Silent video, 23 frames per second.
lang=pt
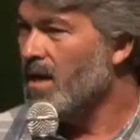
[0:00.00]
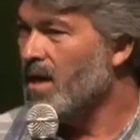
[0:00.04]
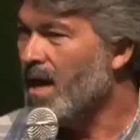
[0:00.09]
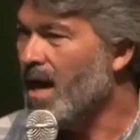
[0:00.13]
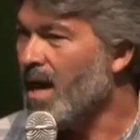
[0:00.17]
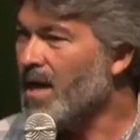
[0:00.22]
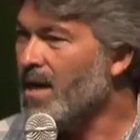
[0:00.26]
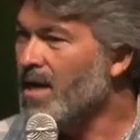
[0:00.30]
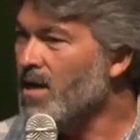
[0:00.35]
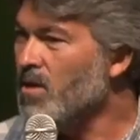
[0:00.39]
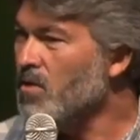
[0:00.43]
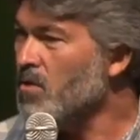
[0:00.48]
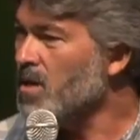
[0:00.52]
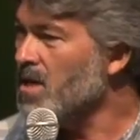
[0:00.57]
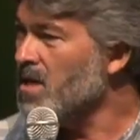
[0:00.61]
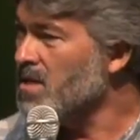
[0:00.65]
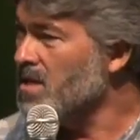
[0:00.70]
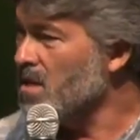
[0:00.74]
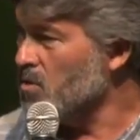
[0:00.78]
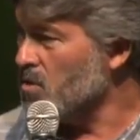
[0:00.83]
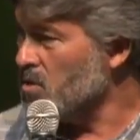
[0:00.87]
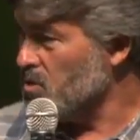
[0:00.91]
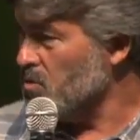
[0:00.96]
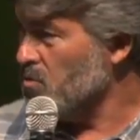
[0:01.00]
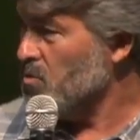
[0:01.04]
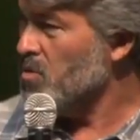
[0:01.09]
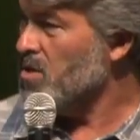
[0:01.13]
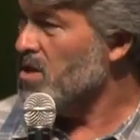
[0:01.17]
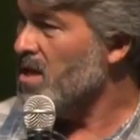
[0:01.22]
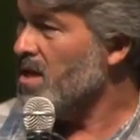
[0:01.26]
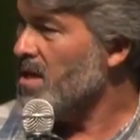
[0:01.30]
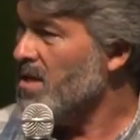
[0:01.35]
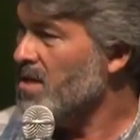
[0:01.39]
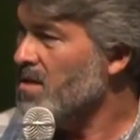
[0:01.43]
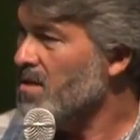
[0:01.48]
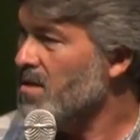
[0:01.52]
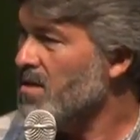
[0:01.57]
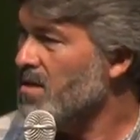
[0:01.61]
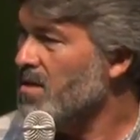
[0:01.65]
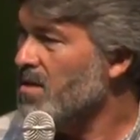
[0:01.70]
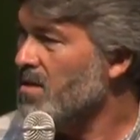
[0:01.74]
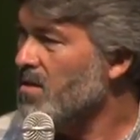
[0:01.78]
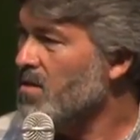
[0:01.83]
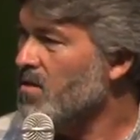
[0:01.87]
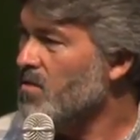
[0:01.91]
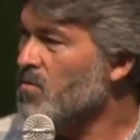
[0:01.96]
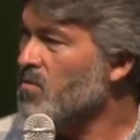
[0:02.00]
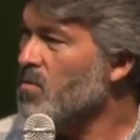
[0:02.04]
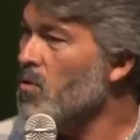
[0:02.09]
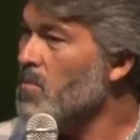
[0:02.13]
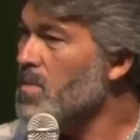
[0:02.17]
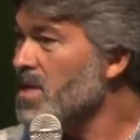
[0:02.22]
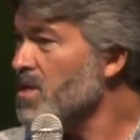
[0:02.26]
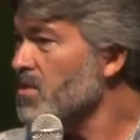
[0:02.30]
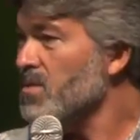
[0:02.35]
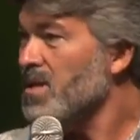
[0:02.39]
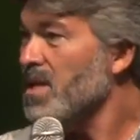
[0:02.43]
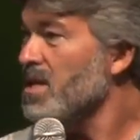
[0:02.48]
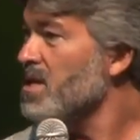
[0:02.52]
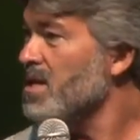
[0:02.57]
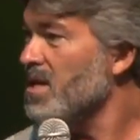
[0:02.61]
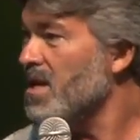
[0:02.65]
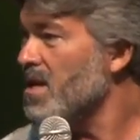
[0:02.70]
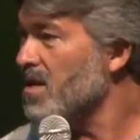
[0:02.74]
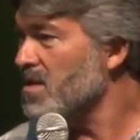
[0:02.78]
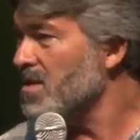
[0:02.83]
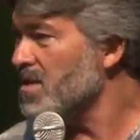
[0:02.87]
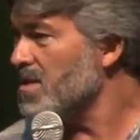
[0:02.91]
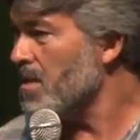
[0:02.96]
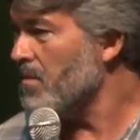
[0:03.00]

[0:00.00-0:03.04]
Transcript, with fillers: Aquilo que Deus une, o homem não tem direito de